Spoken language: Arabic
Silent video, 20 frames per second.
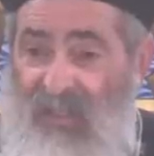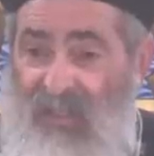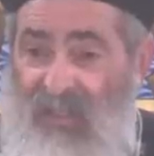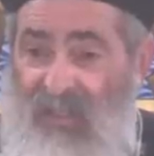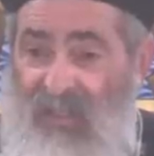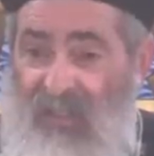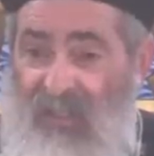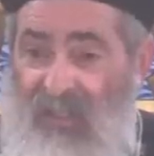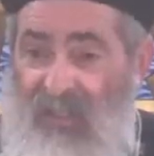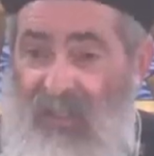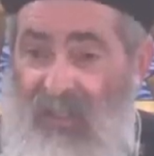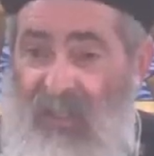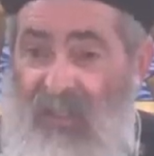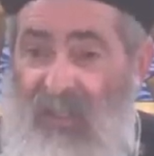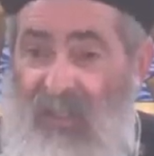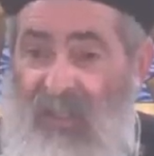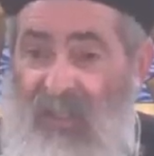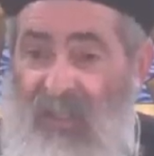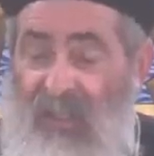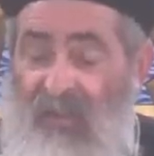مين
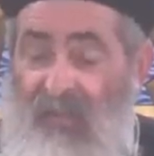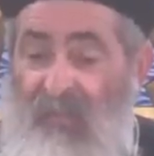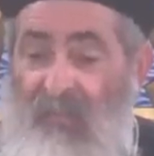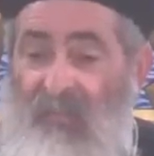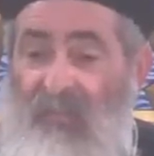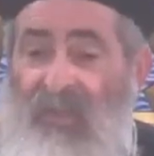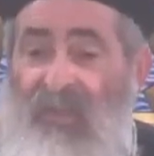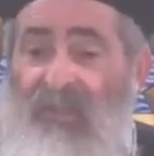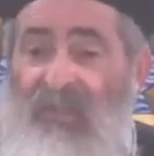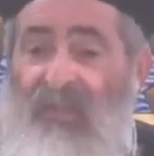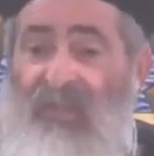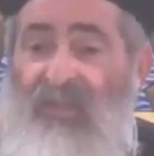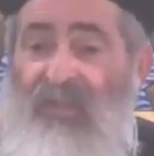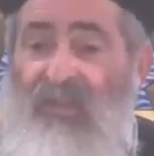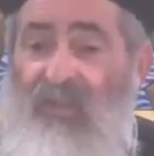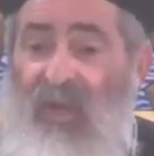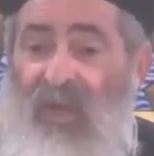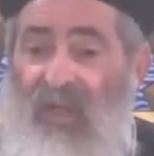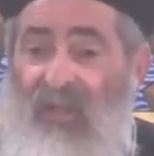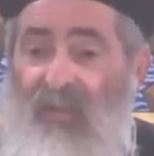يدي واحد قوه الا
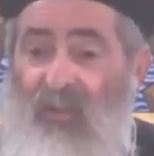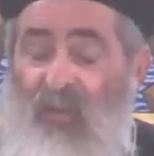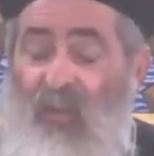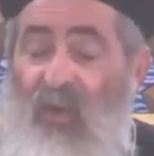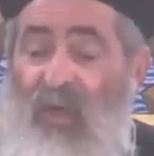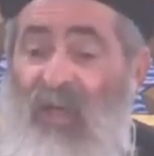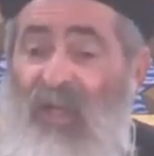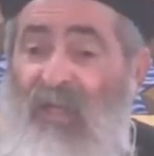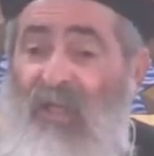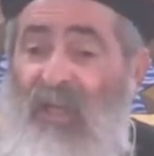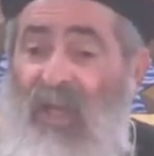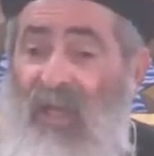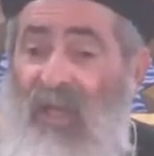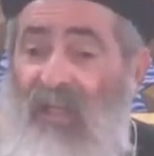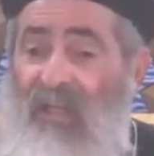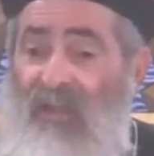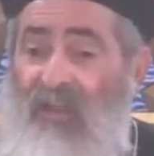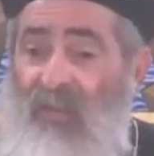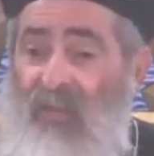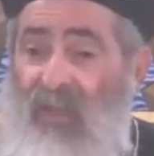انه كان عنده
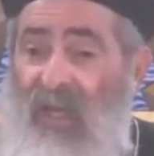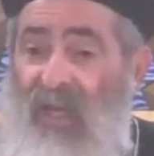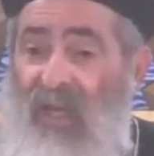دي